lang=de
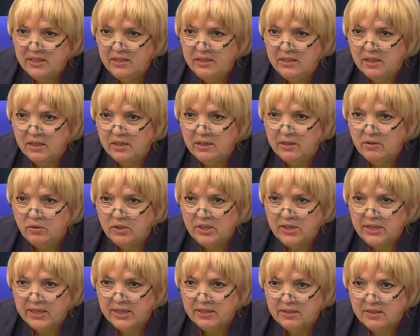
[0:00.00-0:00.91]
Rednerin oder den
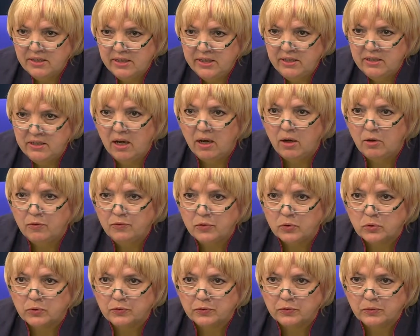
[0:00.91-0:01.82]
nächsten Redner
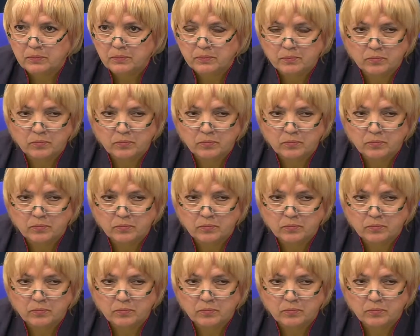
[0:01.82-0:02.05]
aufrufen.